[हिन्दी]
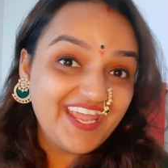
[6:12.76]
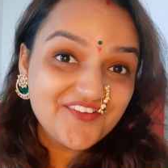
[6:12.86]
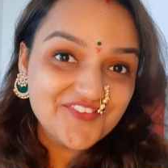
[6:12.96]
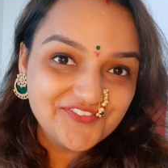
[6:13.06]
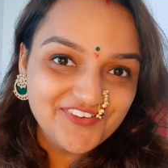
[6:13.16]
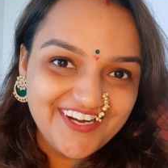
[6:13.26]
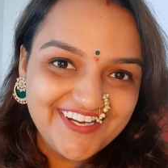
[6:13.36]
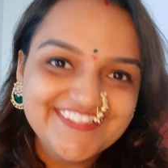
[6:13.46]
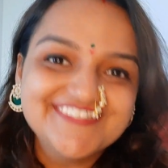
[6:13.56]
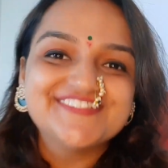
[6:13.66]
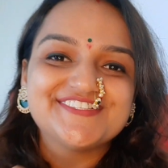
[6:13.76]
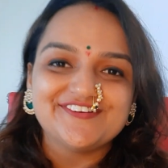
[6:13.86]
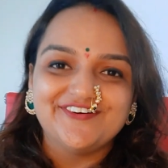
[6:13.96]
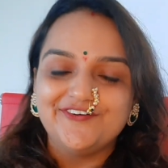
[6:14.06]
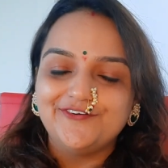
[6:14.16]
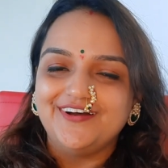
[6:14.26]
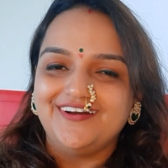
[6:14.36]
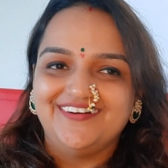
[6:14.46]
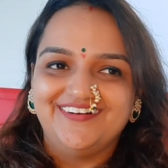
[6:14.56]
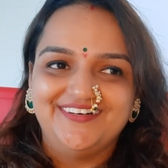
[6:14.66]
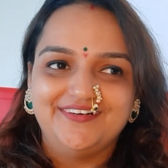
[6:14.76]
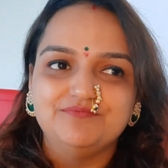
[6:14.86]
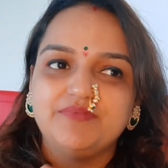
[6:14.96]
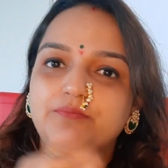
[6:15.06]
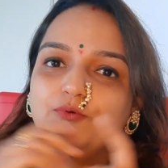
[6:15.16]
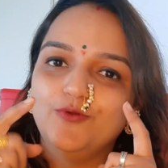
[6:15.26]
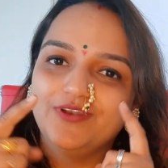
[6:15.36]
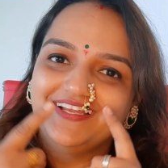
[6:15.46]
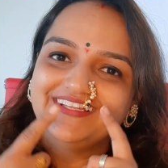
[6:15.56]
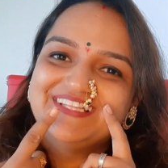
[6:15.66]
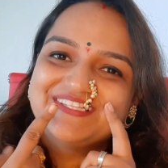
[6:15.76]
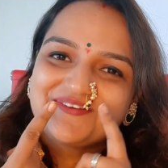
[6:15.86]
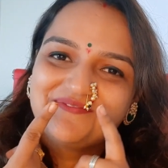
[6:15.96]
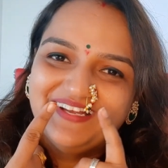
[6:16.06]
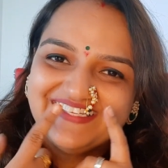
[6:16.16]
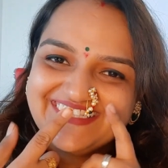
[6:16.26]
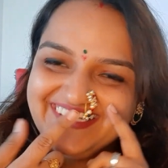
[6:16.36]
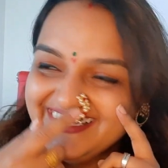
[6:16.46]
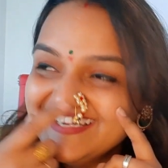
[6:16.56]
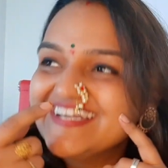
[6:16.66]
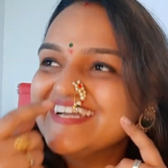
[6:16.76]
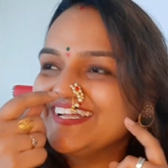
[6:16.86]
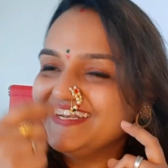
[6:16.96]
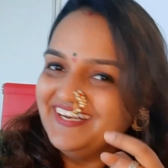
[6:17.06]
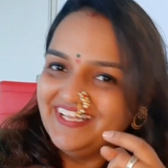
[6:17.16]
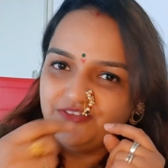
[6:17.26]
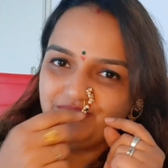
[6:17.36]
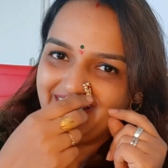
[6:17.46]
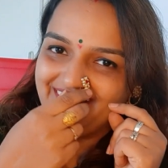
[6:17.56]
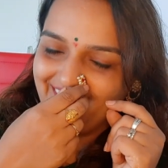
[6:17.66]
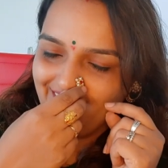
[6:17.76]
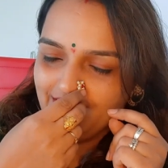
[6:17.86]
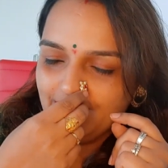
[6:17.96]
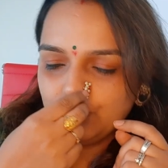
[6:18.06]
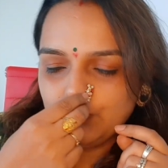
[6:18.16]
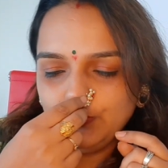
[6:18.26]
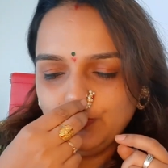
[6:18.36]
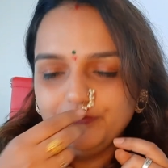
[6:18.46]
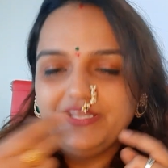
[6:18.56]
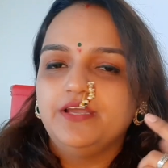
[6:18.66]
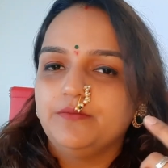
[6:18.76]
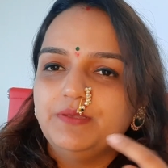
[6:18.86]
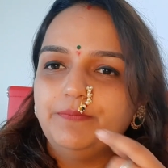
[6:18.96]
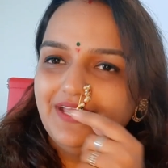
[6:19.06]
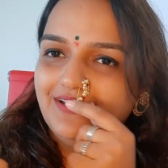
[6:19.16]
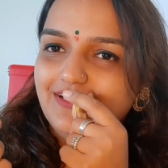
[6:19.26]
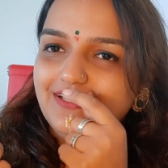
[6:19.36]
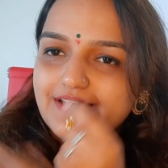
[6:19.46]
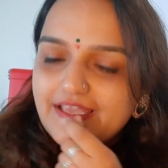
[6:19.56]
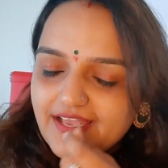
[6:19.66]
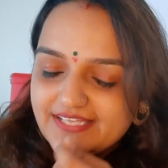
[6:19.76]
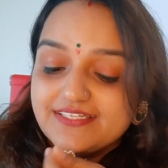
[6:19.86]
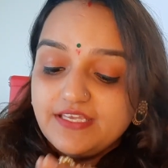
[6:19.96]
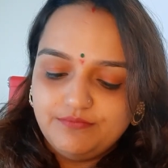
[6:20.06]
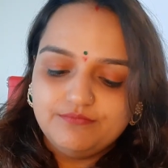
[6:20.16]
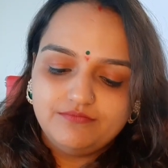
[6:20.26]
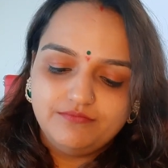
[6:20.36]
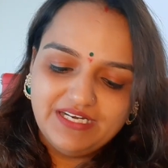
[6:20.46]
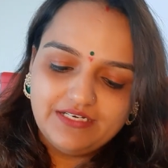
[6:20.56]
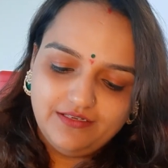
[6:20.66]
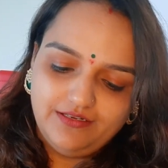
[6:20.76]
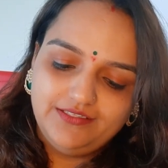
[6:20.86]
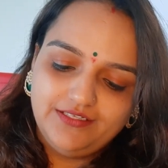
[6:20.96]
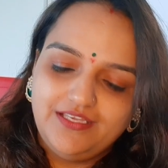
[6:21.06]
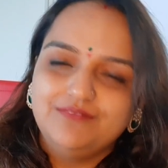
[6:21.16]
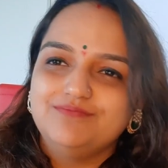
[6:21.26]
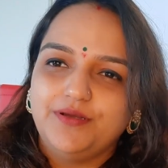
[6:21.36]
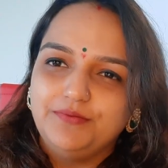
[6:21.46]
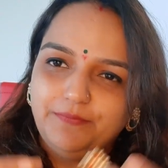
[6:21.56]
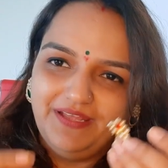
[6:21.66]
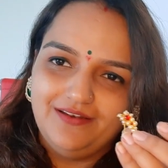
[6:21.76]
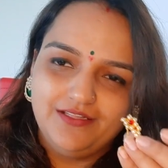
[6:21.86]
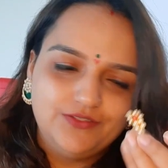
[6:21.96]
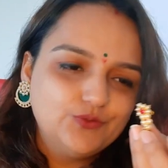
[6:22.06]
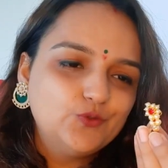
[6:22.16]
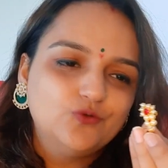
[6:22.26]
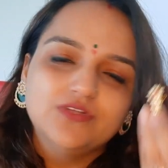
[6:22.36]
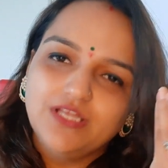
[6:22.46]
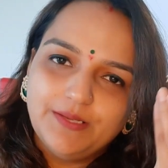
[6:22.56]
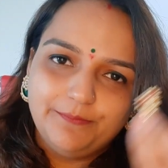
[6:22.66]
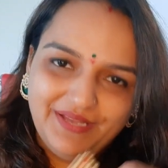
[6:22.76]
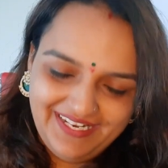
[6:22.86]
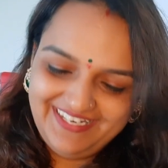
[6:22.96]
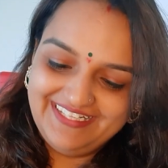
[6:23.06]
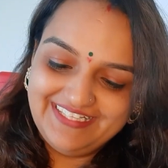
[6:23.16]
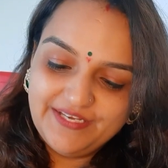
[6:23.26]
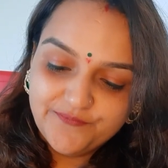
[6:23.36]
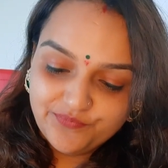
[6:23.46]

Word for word: है विवान सो मैं भूल गई थी सुबह से नथ पहनना तो मैंने अभी पहन ली ऐसे मन कर रहा था कि अभी पहन लेती हूँ तो पहन ली थी